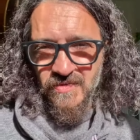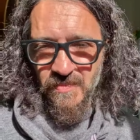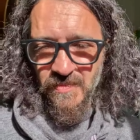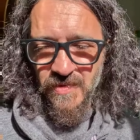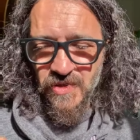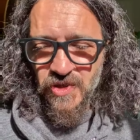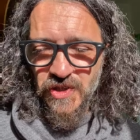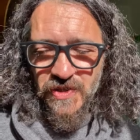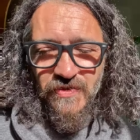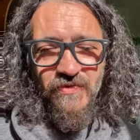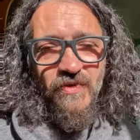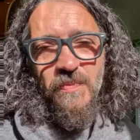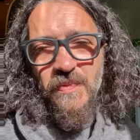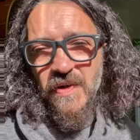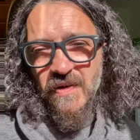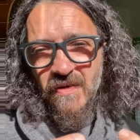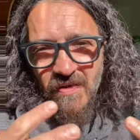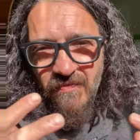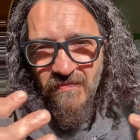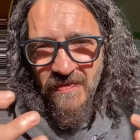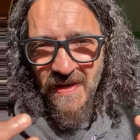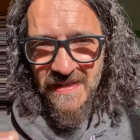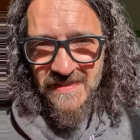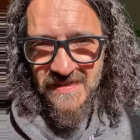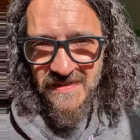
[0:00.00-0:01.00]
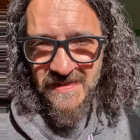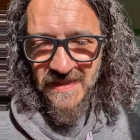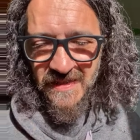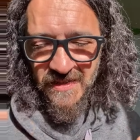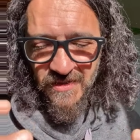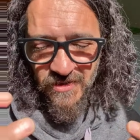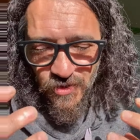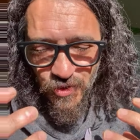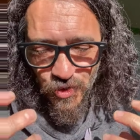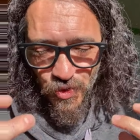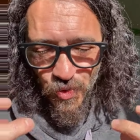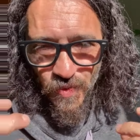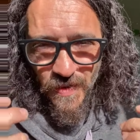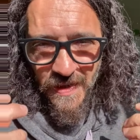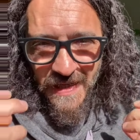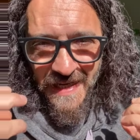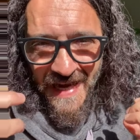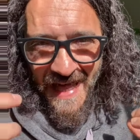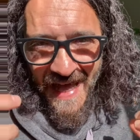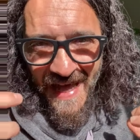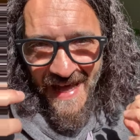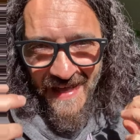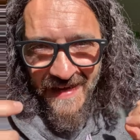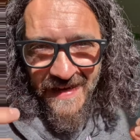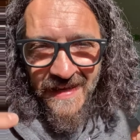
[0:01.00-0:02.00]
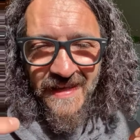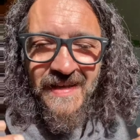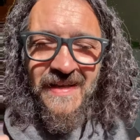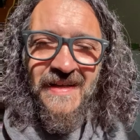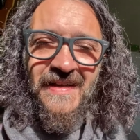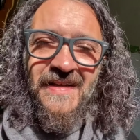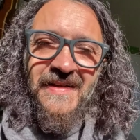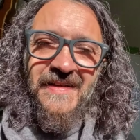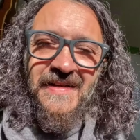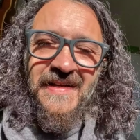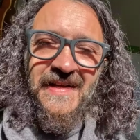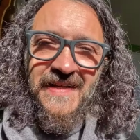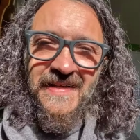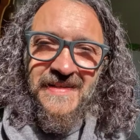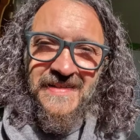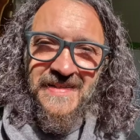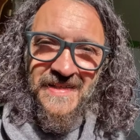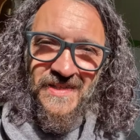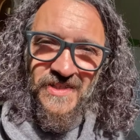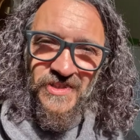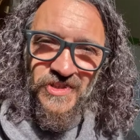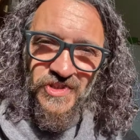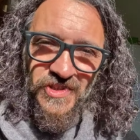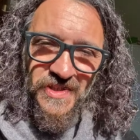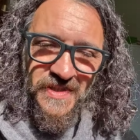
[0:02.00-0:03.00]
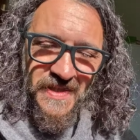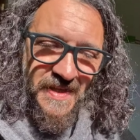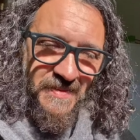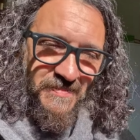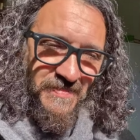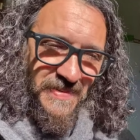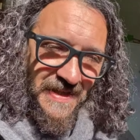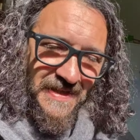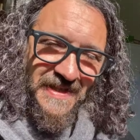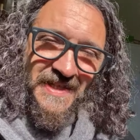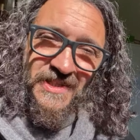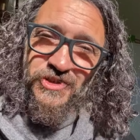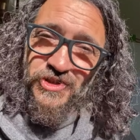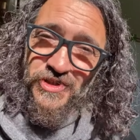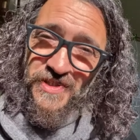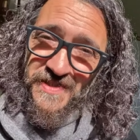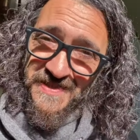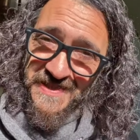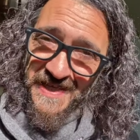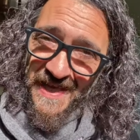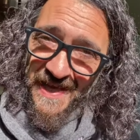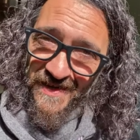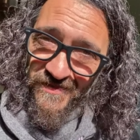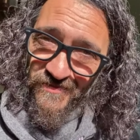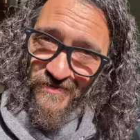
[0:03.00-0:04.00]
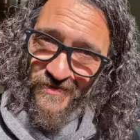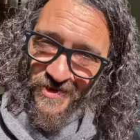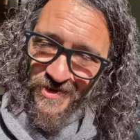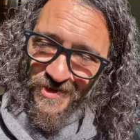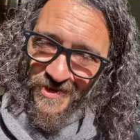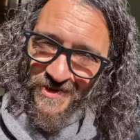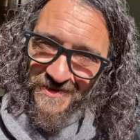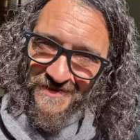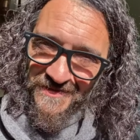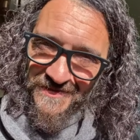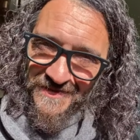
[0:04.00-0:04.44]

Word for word: come dicevo prima, farsi ciullare le energie, perché ci servono,